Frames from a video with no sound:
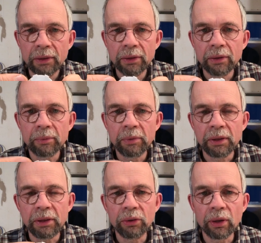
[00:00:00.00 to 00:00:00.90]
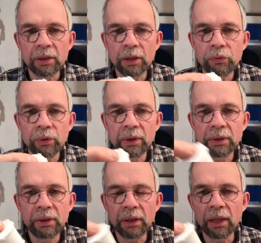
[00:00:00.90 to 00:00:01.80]
Ähm, die sorgen dafür,
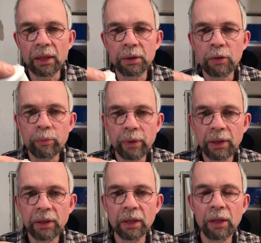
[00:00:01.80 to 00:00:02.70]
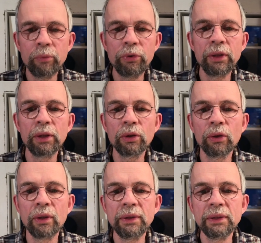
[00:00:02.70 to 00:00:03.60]
dass die relativ mittig dann im
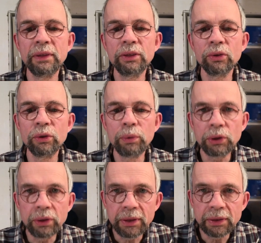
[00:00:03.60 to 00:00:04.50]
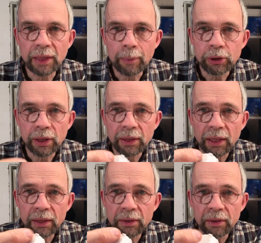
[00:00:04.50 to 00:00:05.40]
Filtergehäuse sitzt und zwischen diesen
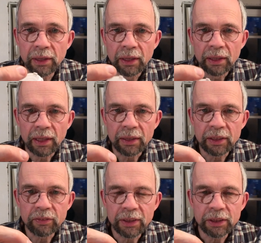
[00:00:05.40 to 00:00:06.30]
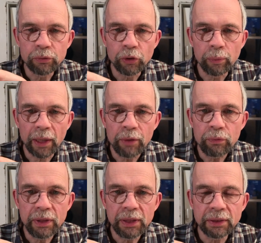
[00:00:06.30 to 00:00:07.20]
Abstandhaltern kann das Wasser
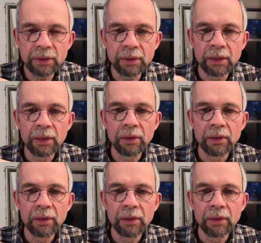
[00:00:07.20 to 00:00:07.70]
vorbeifließen,